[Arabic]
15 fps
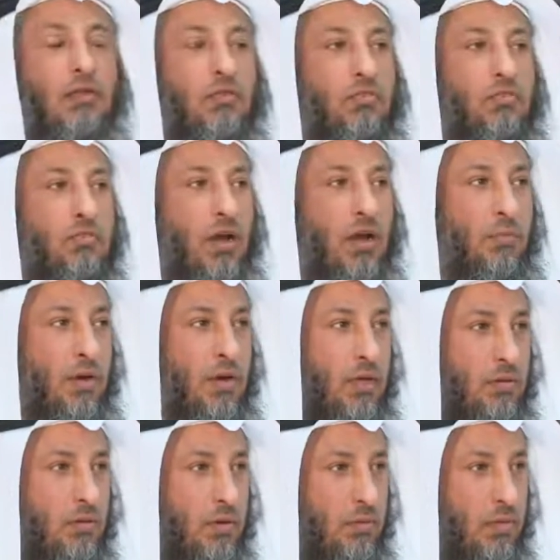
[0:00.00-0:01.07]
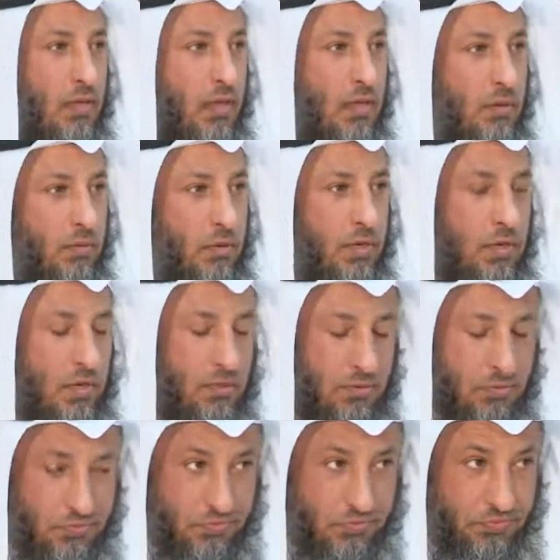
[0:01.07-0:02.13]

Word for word: السلام عليكم ورحمة الله وبركاته